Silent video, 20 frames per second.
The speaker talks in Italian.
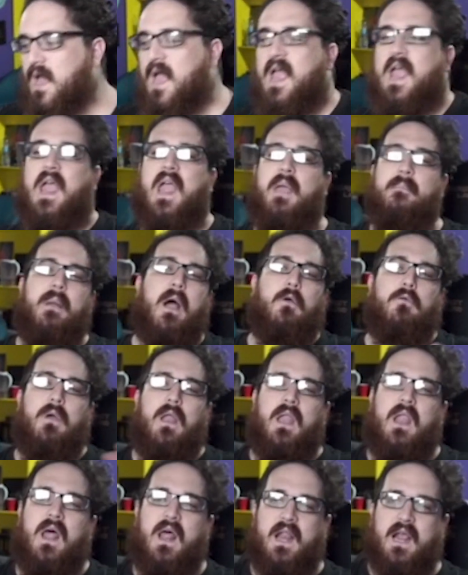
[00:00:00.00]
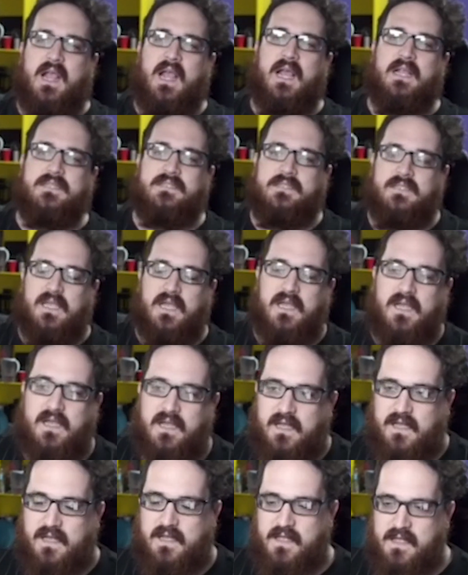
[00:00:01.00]
Eh, ma quella
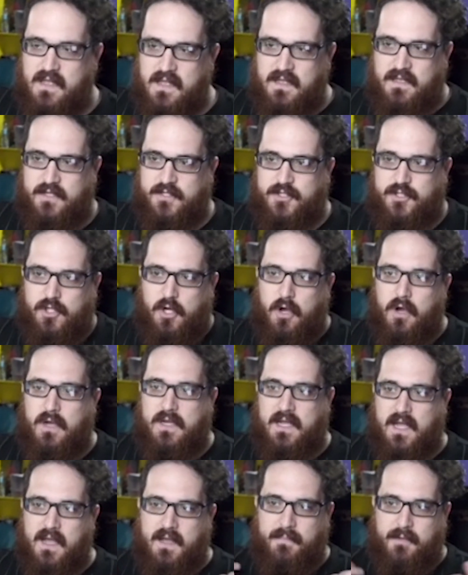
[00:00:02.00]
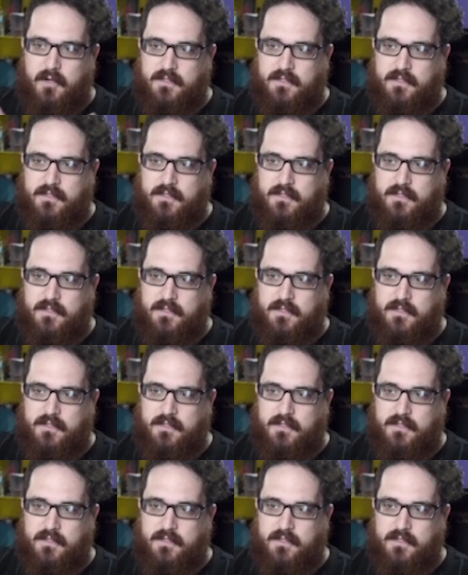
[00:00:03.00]
ragazza gioca,